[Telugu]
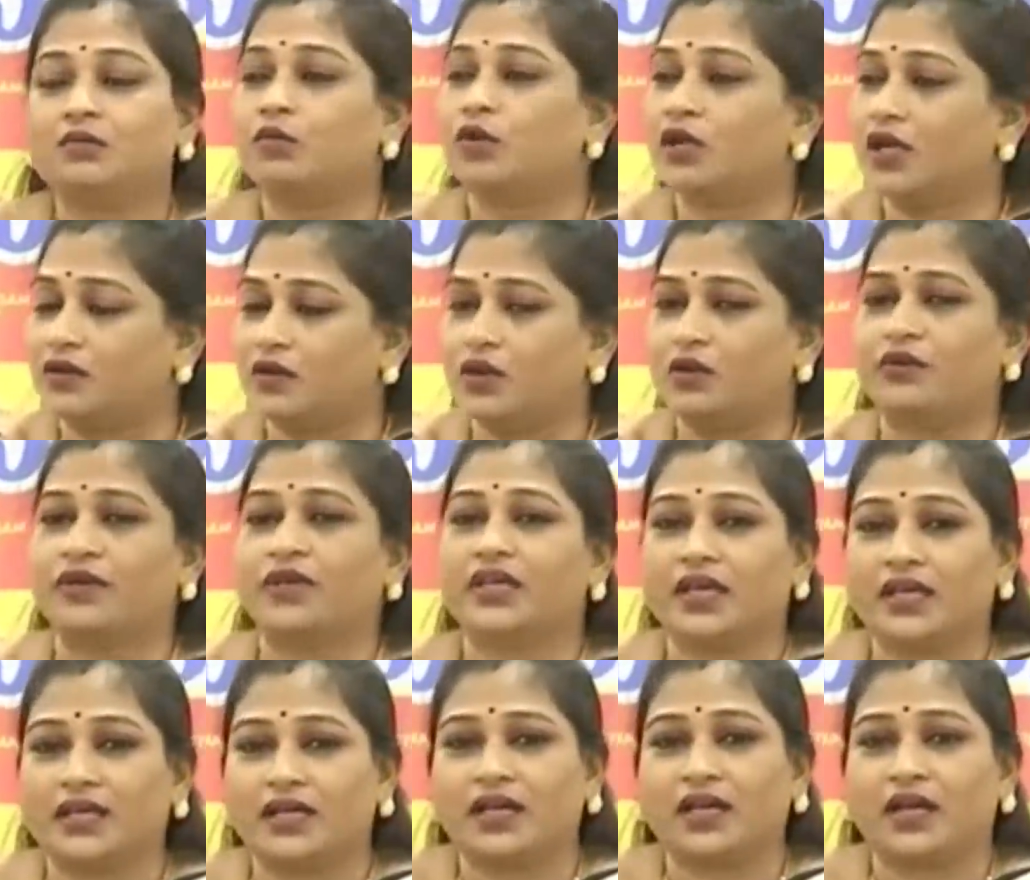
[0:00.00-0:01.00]
మొన్న ఎవడో
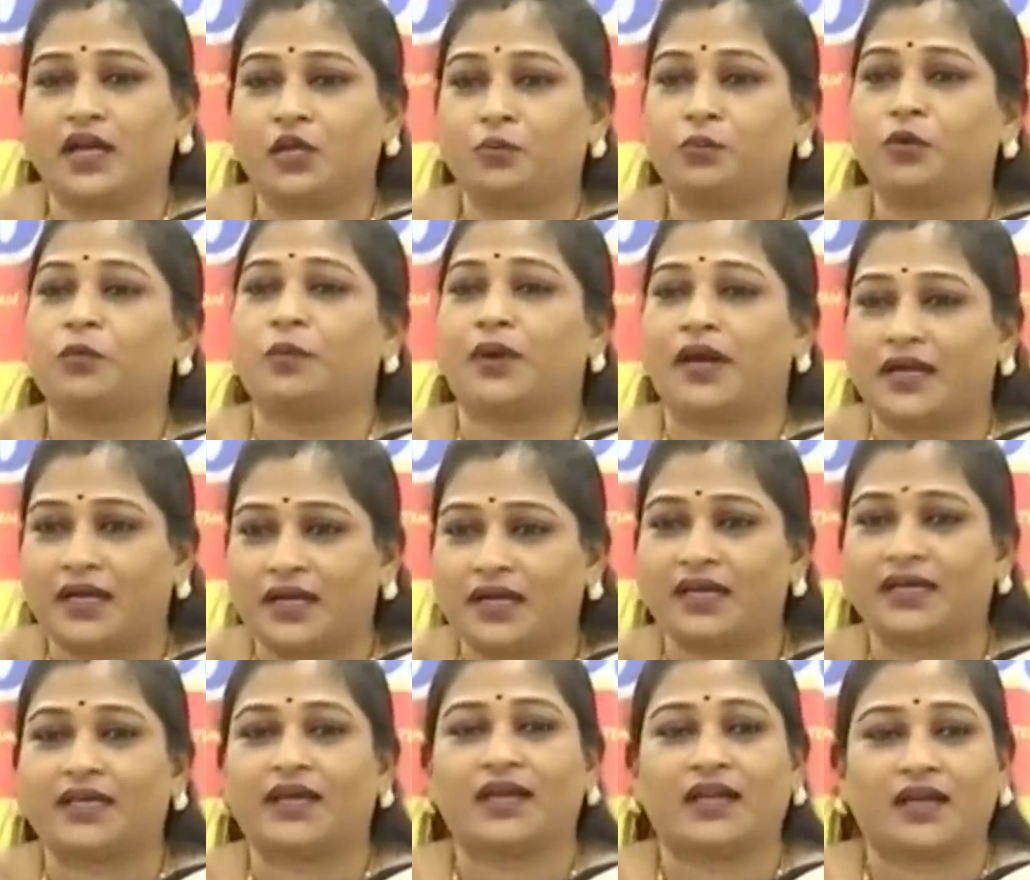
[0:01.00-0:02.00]
వ్యంగ్యంగా అన్నాడు ఇప్పుడు
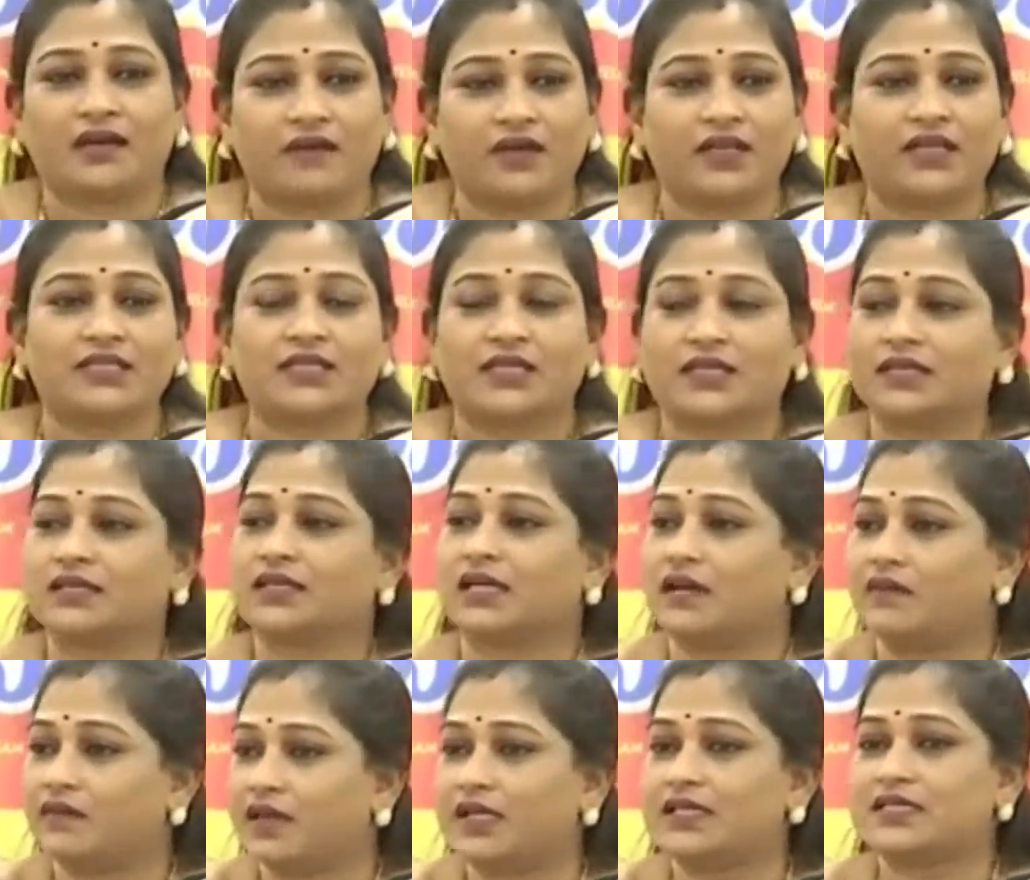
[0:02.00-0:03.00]
పాడండి అయ్యా రావాలి జగన్
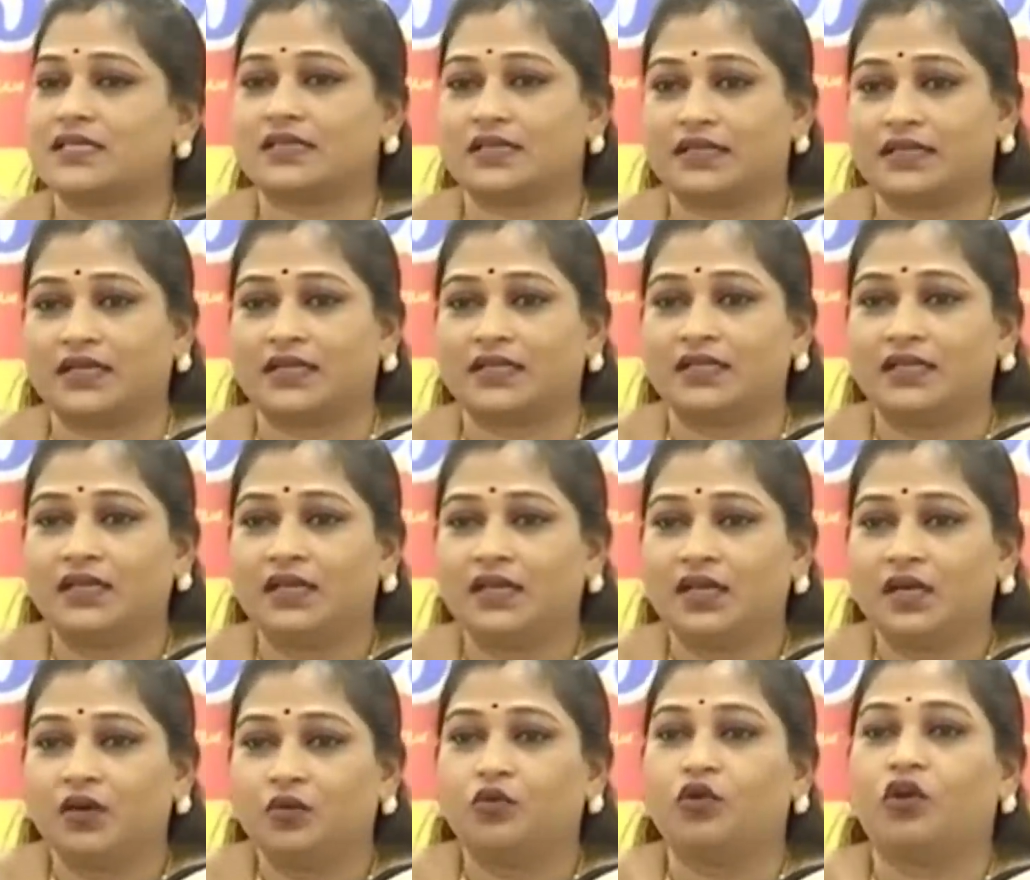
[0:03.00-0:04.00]
కావాలి జగన్ అని
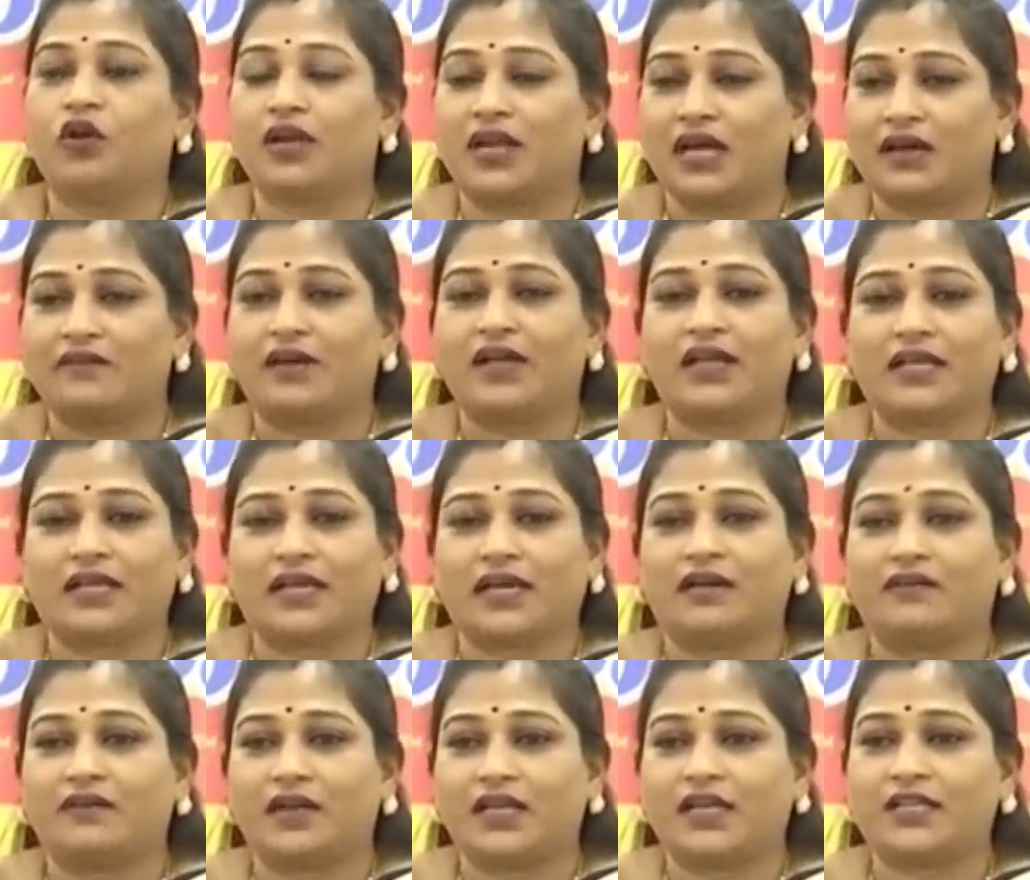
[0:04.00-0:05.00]
ఓ రావాలి
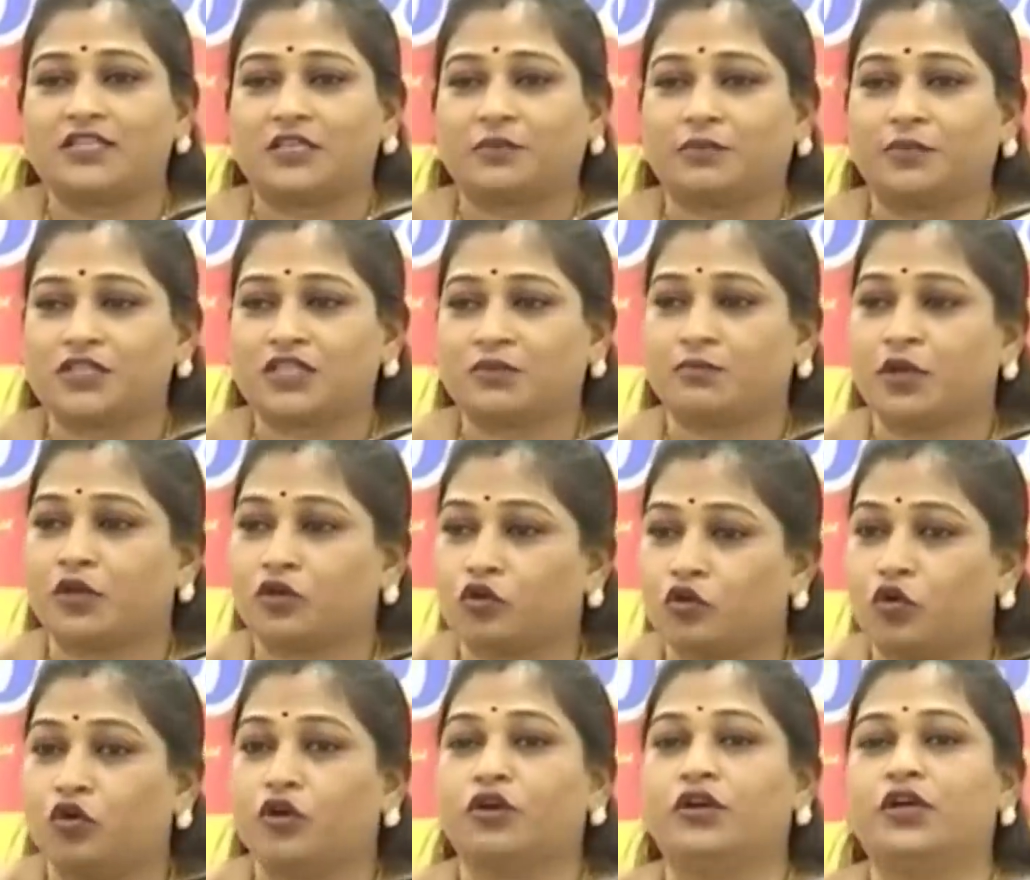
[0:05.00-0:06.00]
కావాలి అని చెప్పేసి మనం
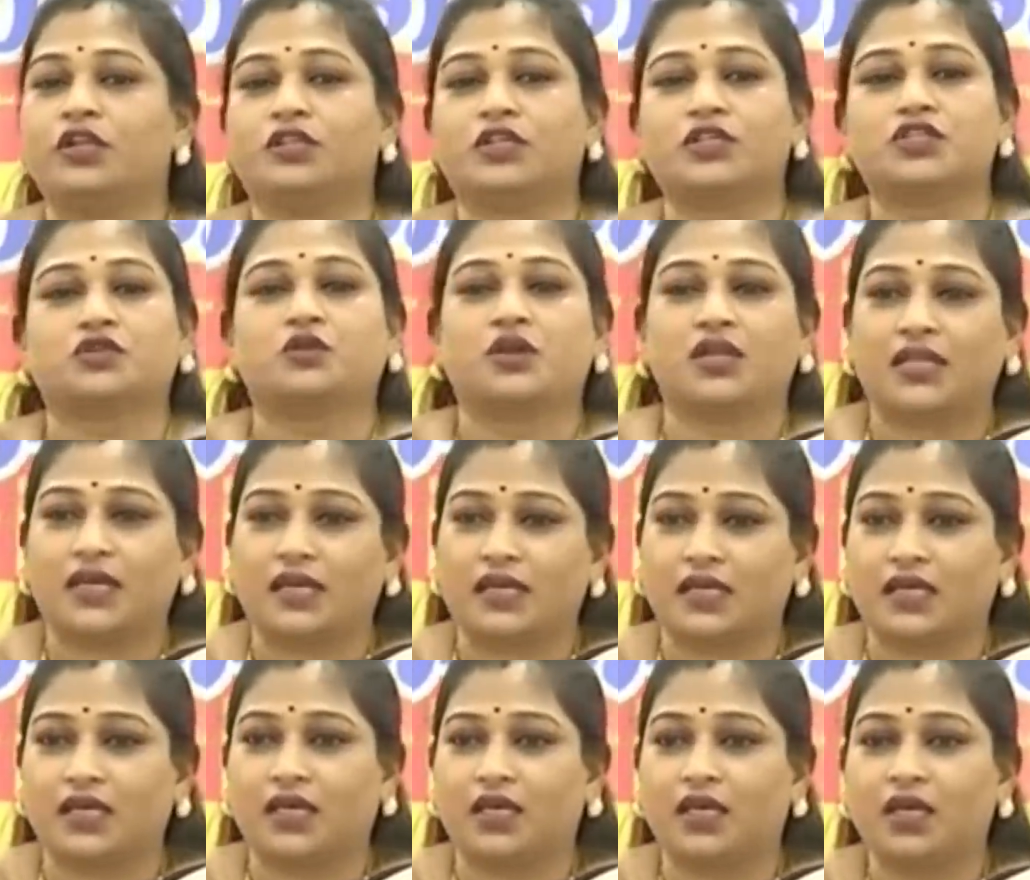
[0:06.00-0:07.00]
కోరుండి తెచ్చుకున్న
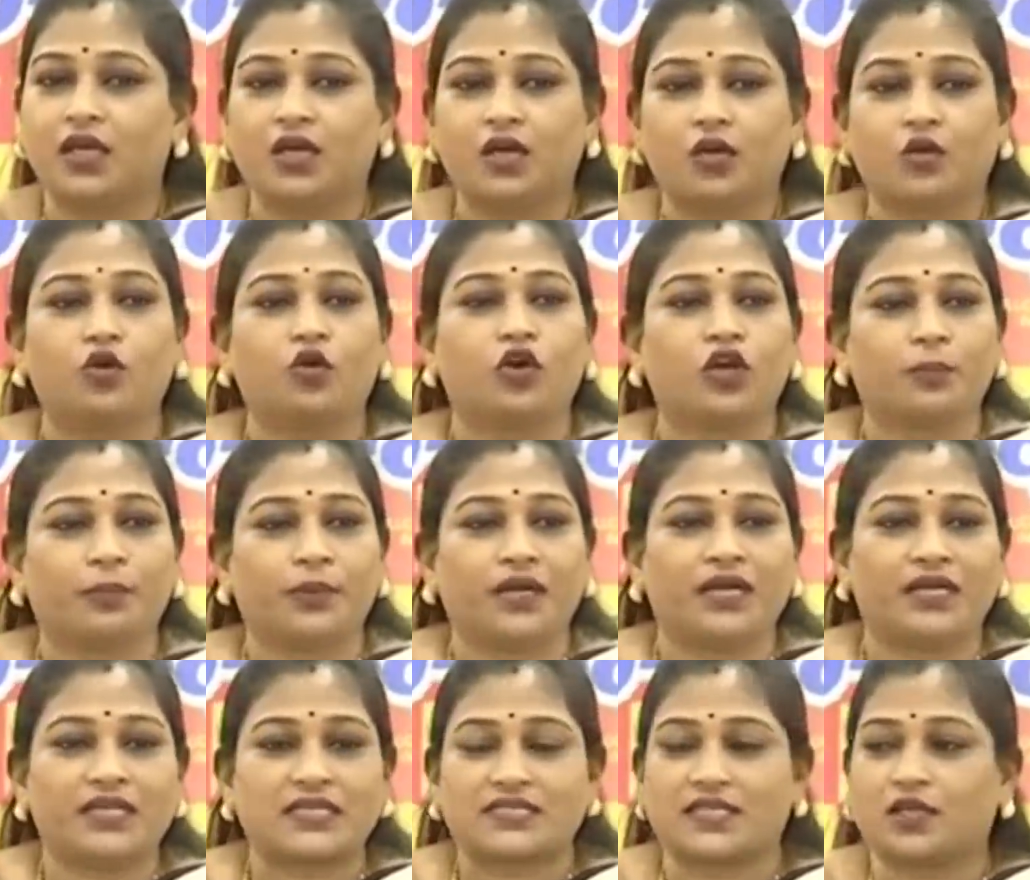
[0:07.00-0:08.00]
దానికి కోరి
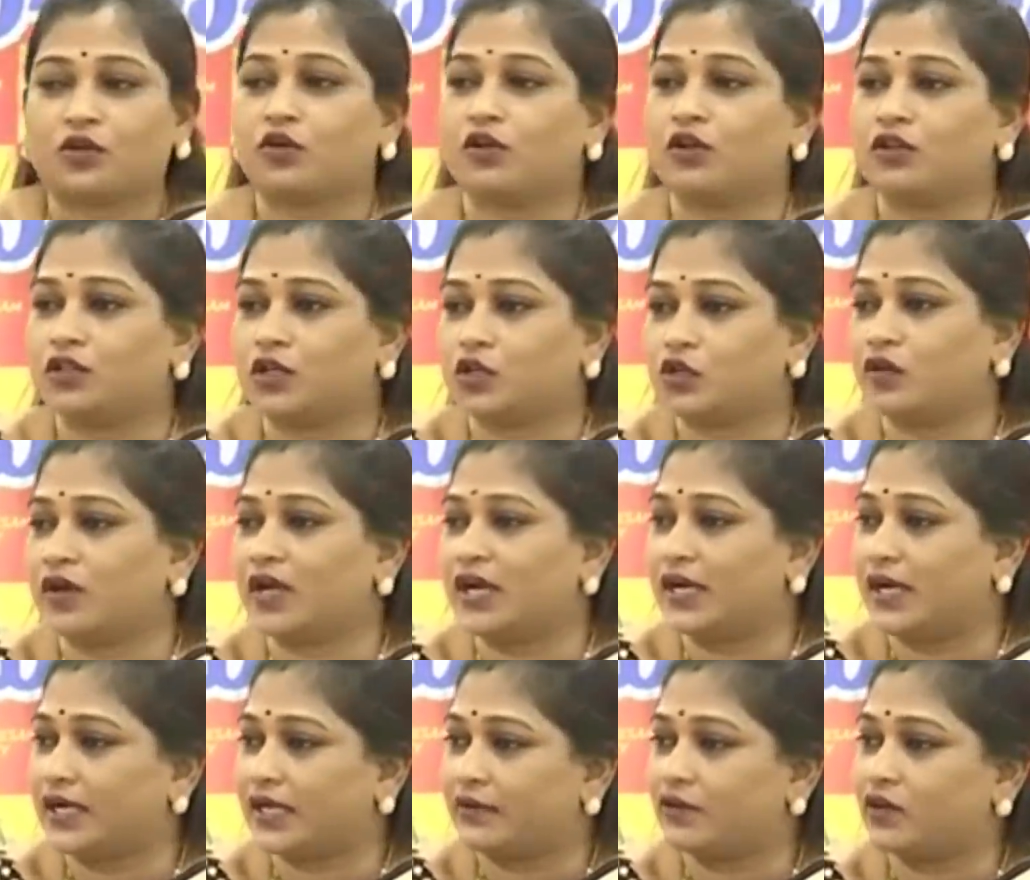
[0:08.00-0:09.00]
పిల్లనిస్తే కులం తక్కువ
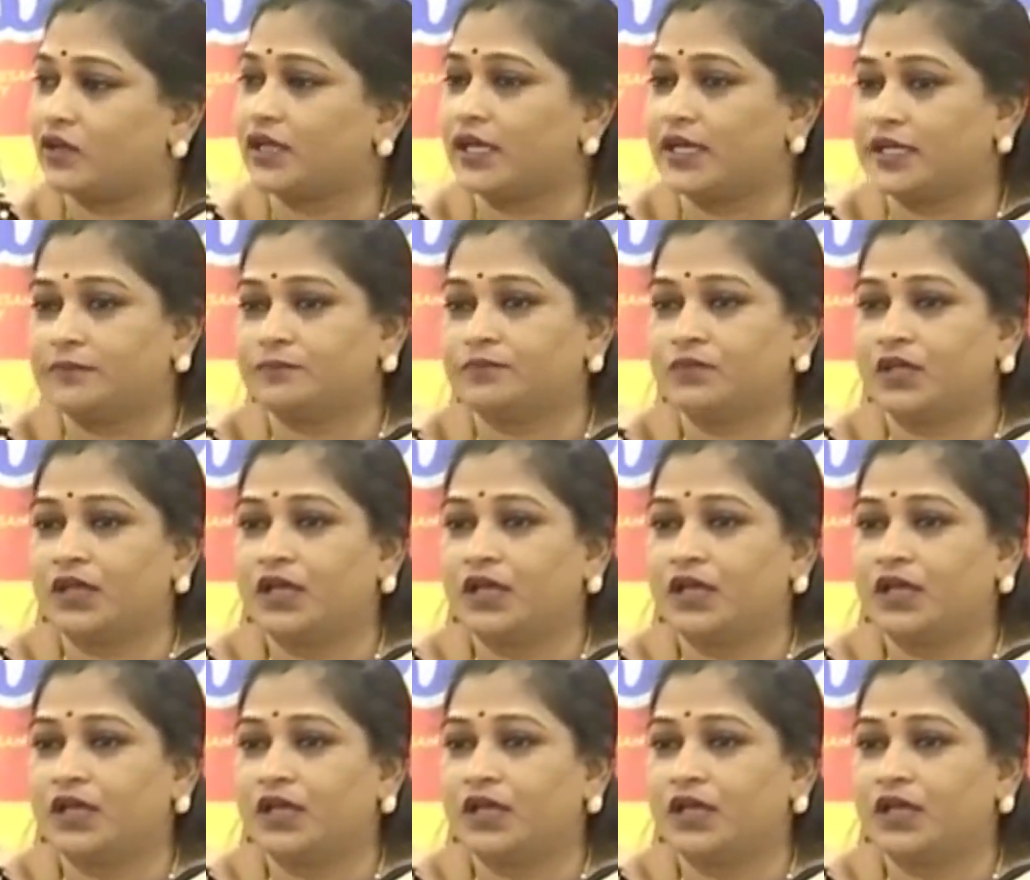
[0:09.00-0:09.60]
అన్నాడట ఎవడో కానీ